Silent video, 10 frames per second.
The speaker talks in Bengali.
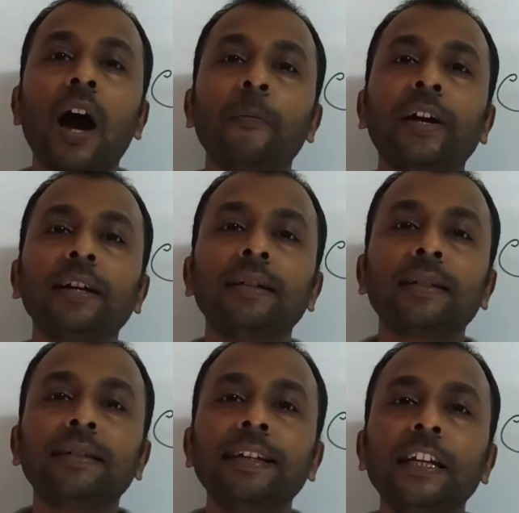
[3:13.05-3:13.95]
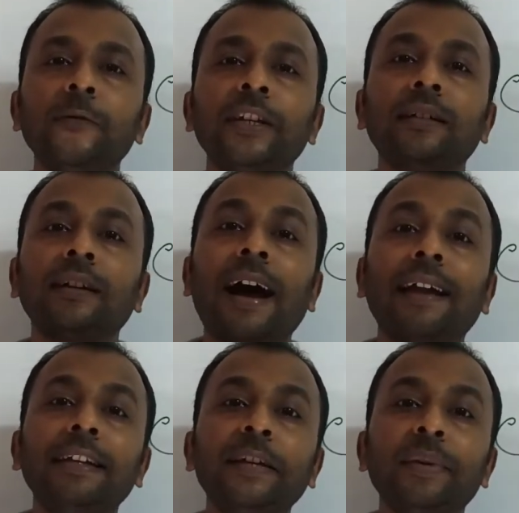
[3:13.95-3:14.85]
আপার ইলাস্টিক লিমিট আর
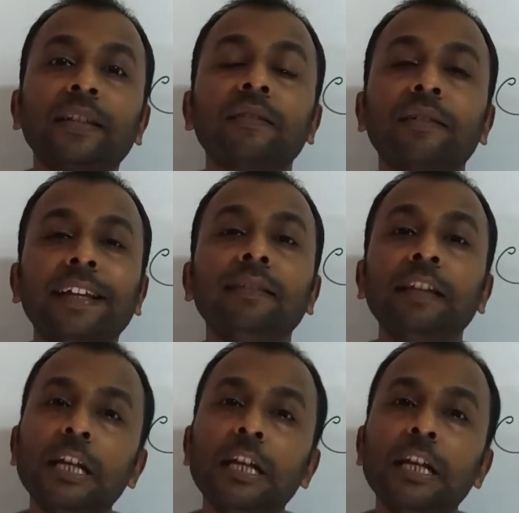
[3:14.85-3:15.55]
আলটিমেট স্ট্রেংথ